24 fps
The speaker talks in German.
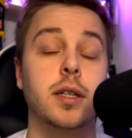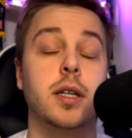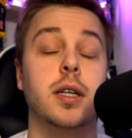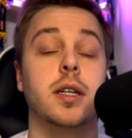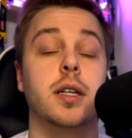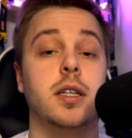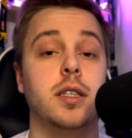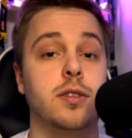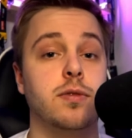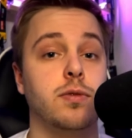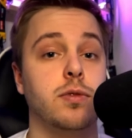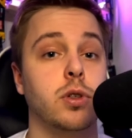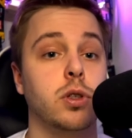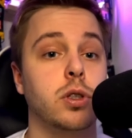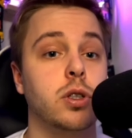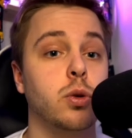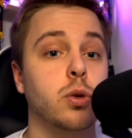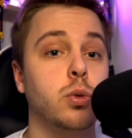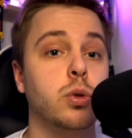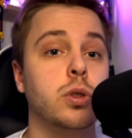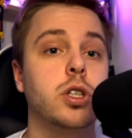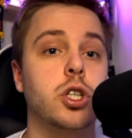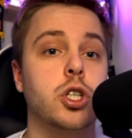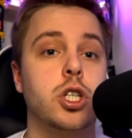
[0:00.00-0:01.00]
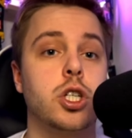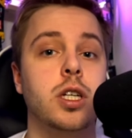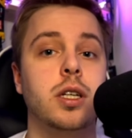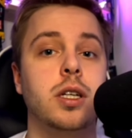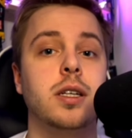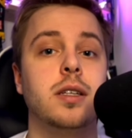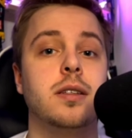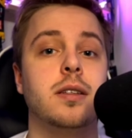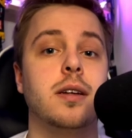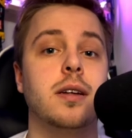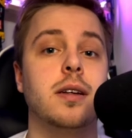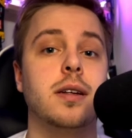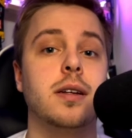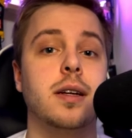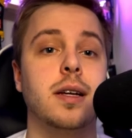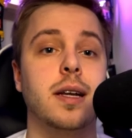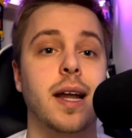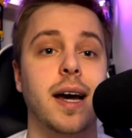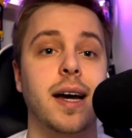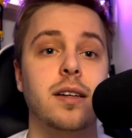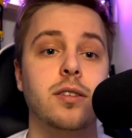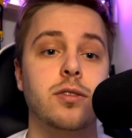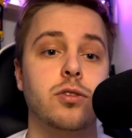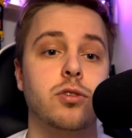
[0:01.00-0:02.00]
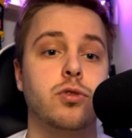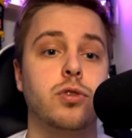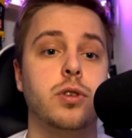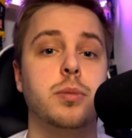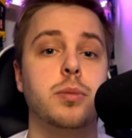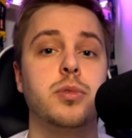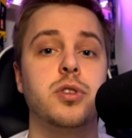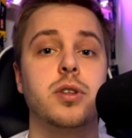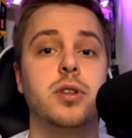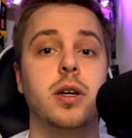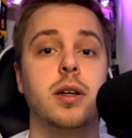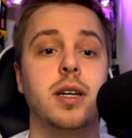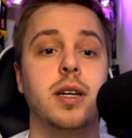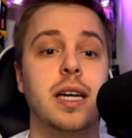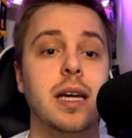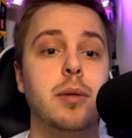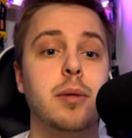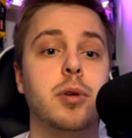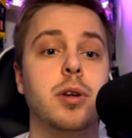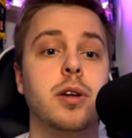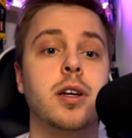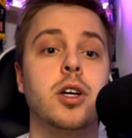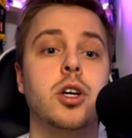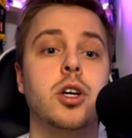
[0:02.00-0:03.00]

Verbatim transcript: Es wird unterschiedliche Livestreams geben,